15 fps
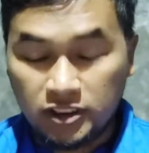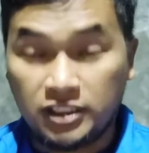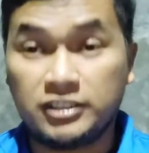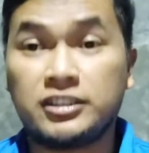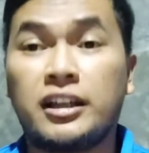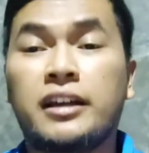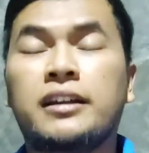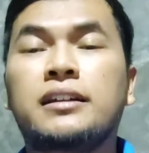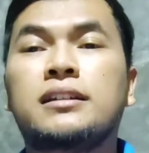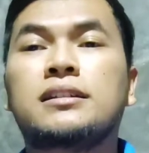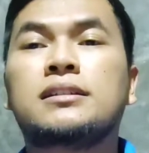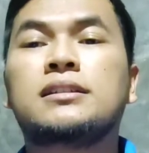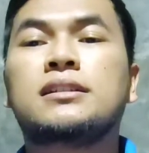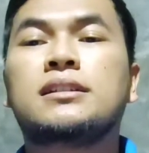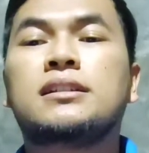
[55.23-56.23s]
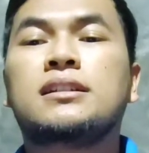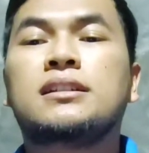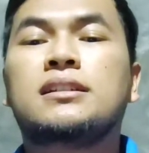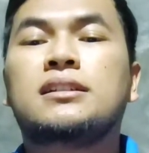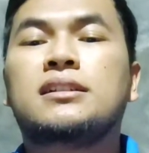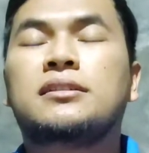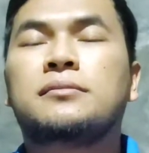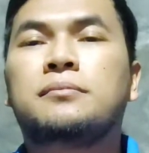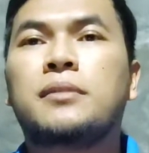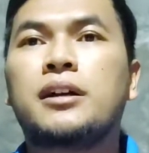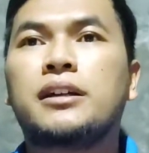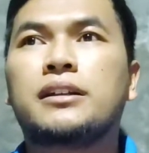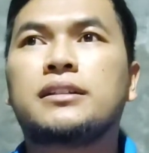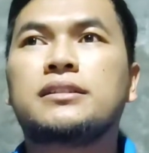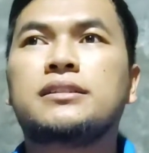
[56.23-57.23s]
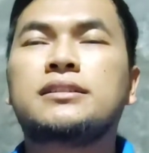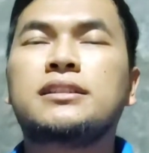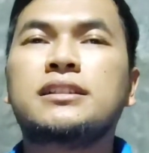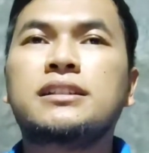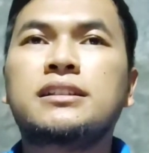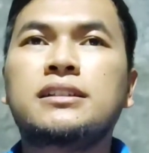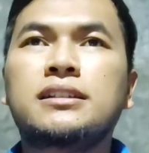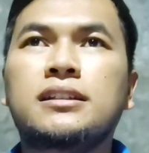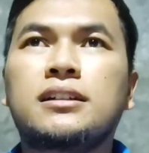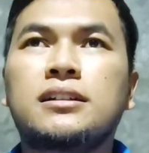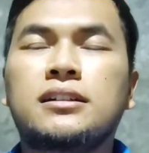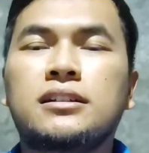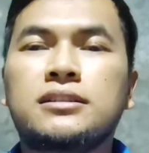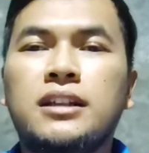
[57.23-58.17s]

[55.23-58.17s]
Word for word: selesai baik di sini uh,